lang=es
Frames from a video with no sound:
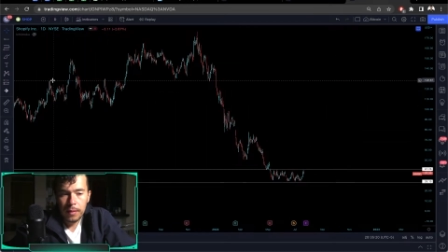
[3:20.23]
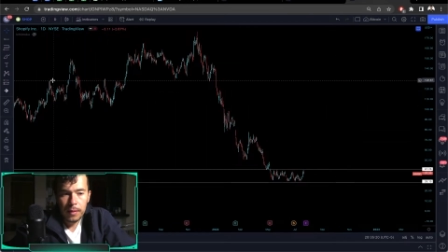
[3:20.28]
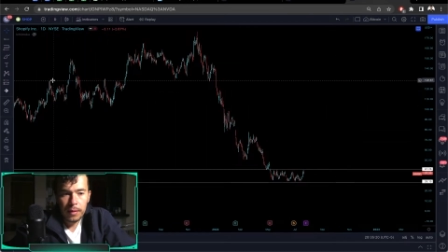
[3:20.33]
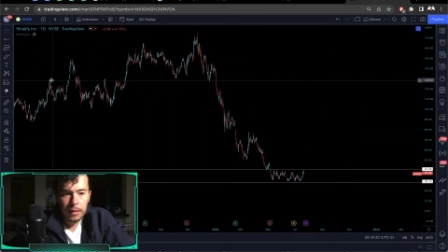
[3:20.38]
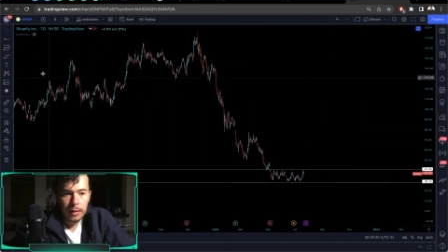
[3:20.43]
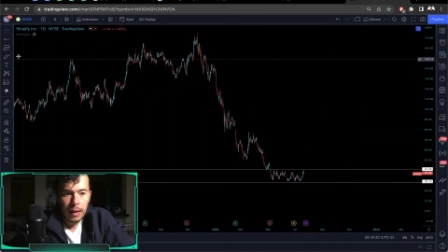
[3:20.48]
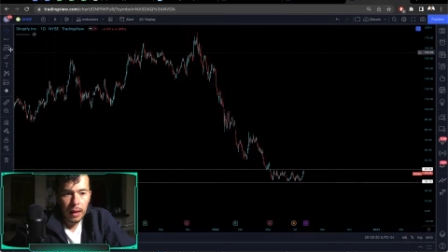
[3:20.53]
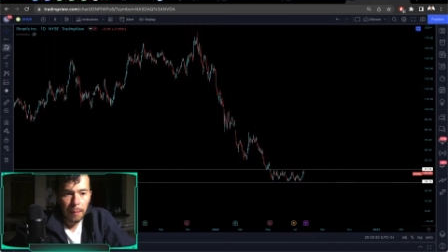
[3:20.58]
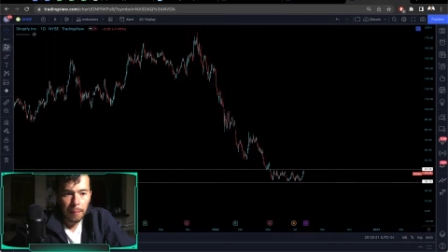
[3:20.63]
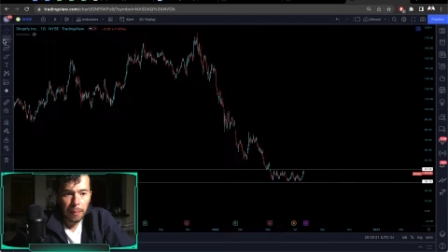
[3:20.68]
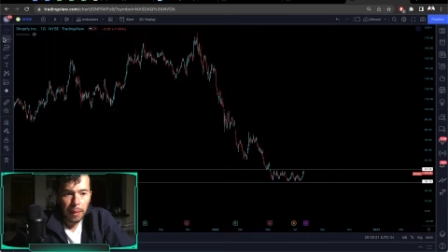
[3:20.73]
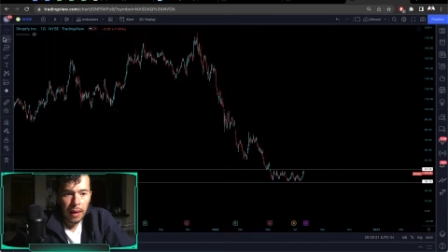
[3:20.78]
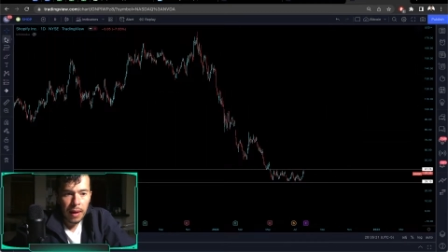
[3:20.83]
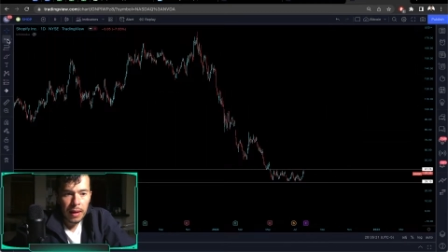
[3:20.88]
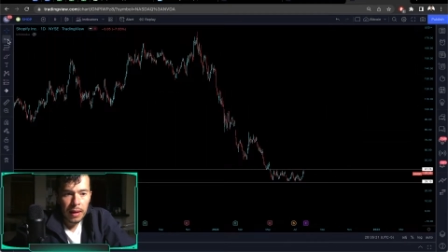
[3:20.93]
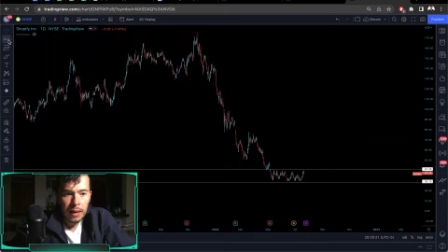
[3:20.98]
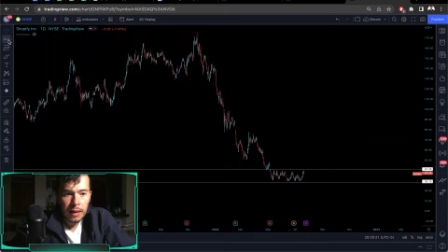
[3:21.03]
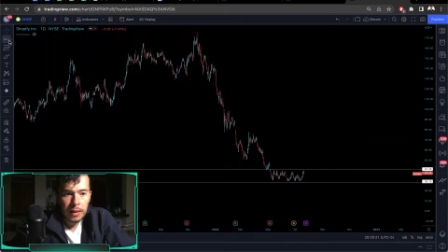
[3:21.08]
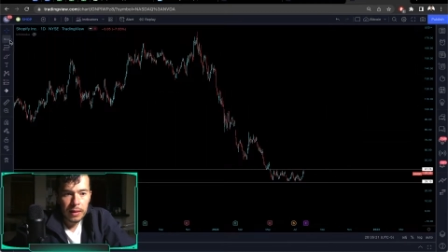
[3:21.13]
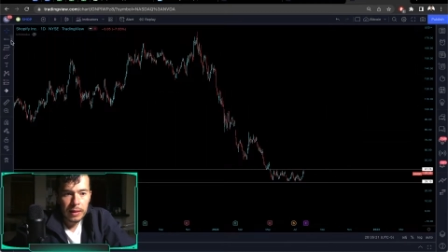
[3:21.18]

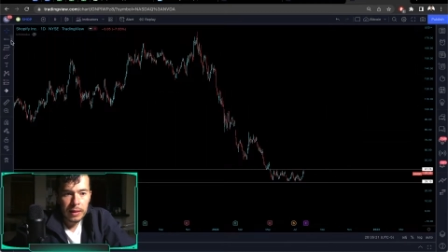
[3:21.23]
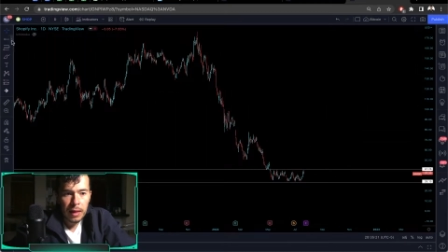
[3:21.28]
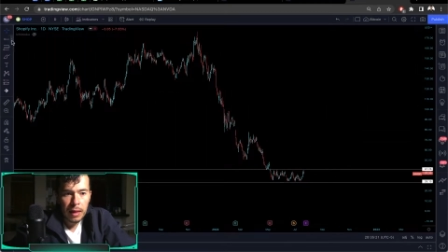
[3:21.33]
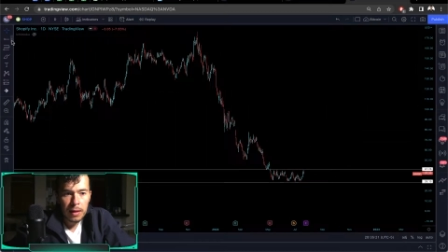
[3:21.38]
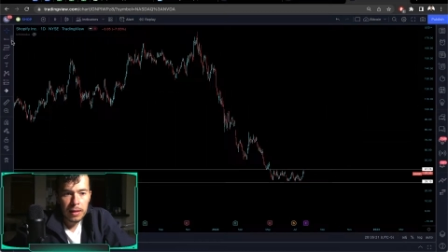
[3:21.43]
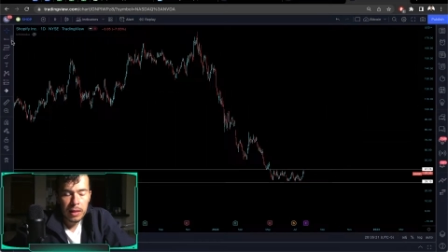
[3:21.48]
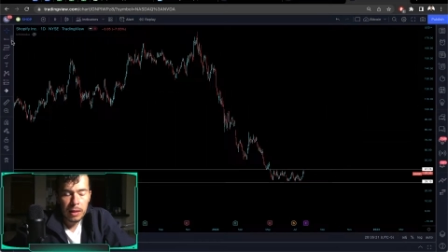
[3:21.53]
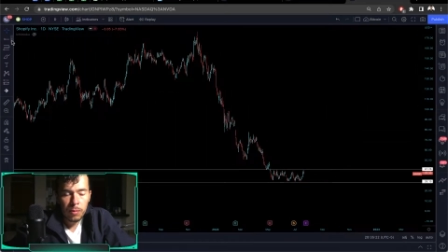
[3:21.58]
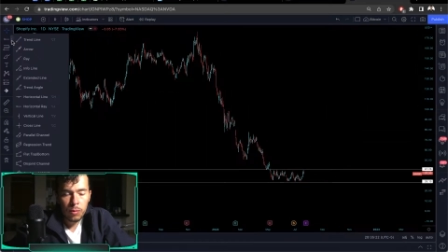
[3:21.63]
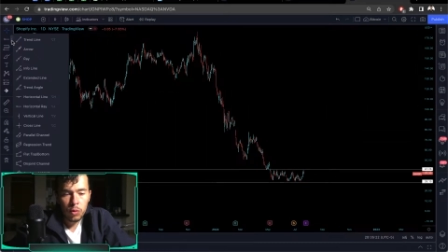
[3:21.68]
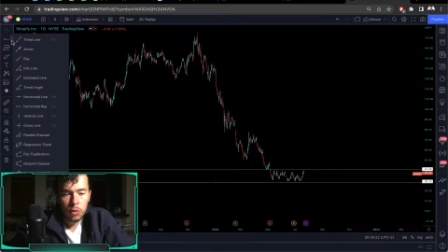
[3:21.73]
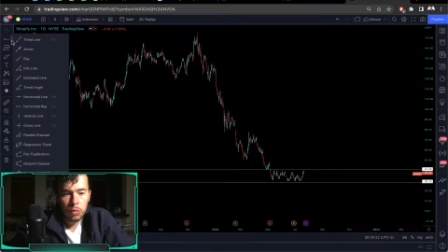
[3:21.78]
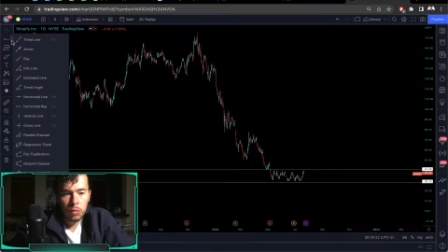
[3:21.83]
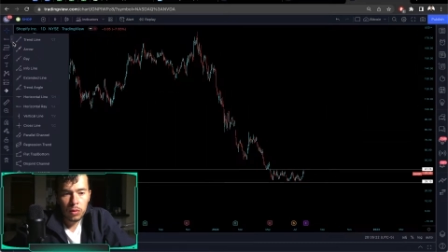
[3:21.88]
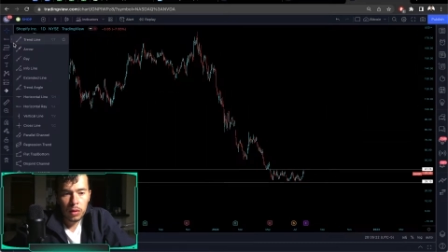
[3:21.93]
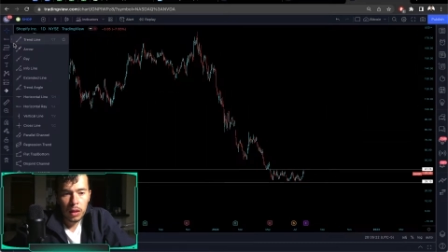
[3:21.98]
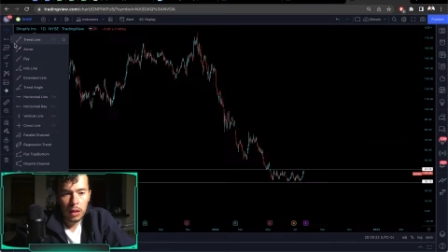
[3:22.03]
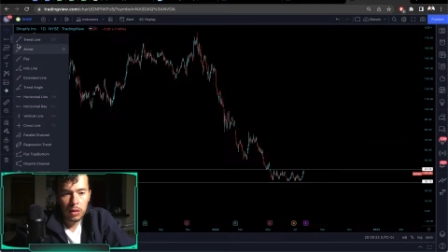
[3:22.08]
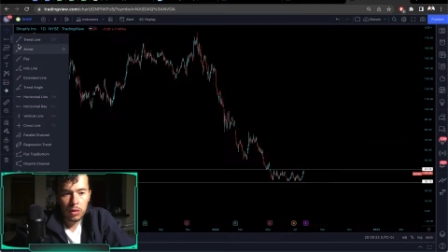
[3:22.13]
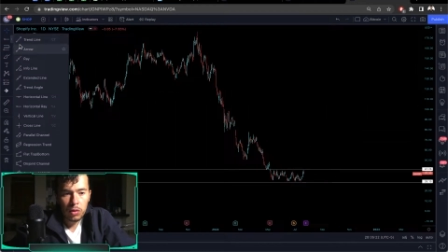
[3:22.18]
también ya hicimos un
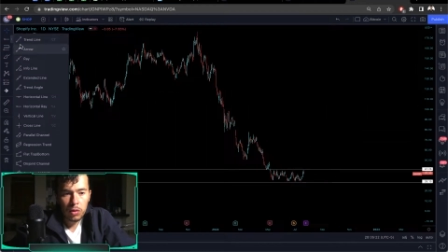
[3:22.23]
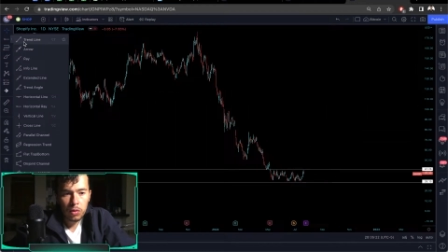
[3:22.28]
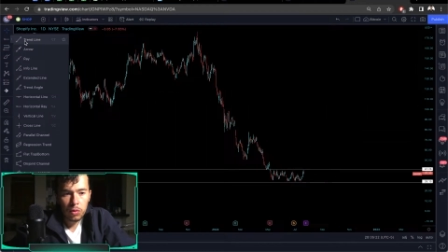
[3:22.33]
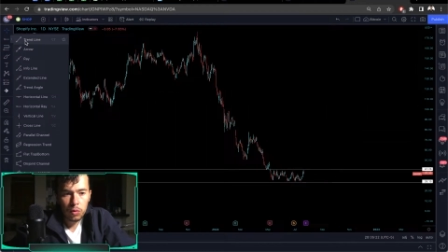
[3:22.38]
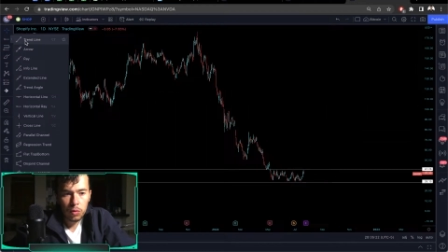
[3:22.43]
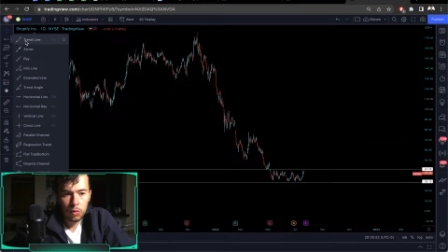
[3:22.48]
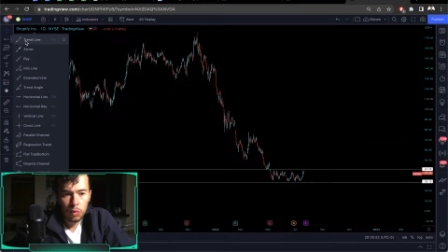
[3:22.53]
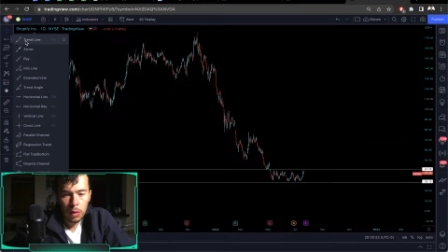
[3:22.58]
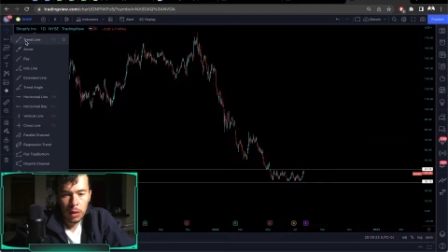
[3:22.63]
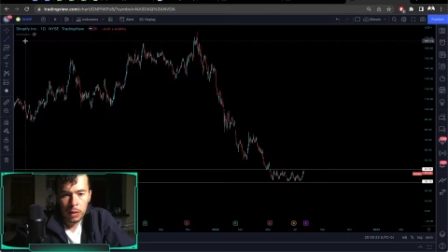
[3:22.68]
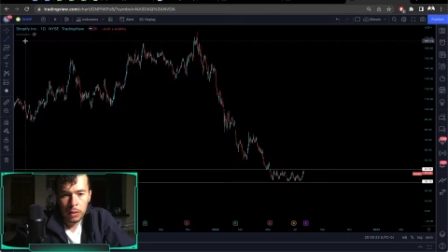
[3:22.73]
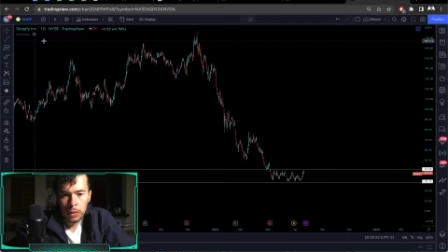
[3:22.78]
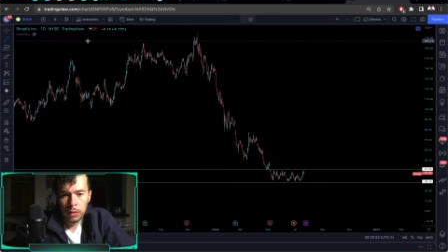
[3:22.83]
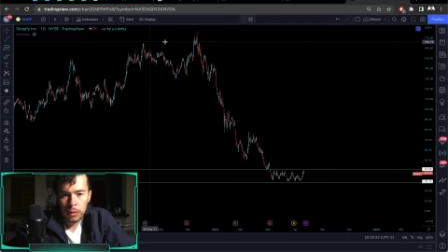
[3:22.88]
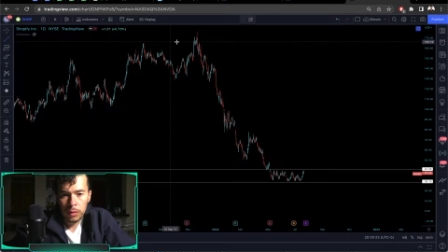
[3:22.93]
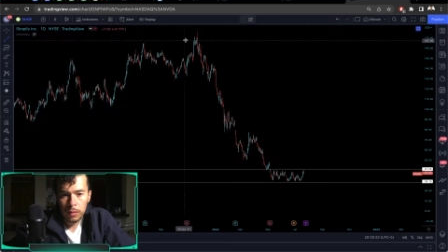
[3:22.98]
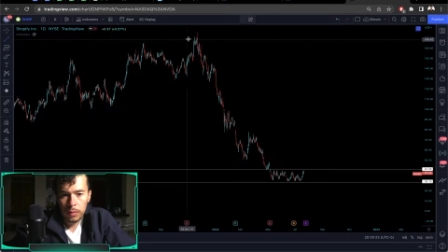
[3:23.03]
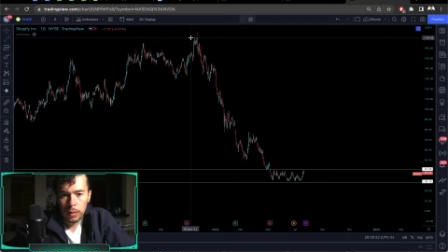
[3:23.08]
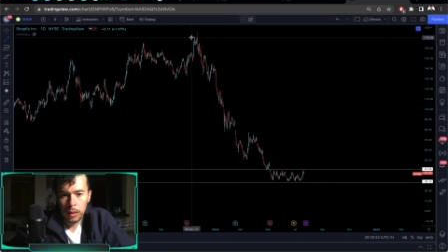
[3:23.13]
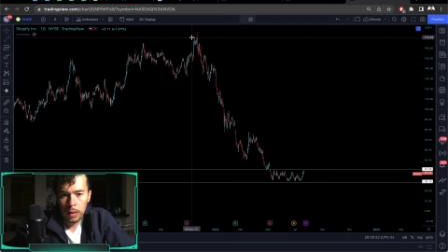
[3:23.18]
techo y un suelo, ¿no?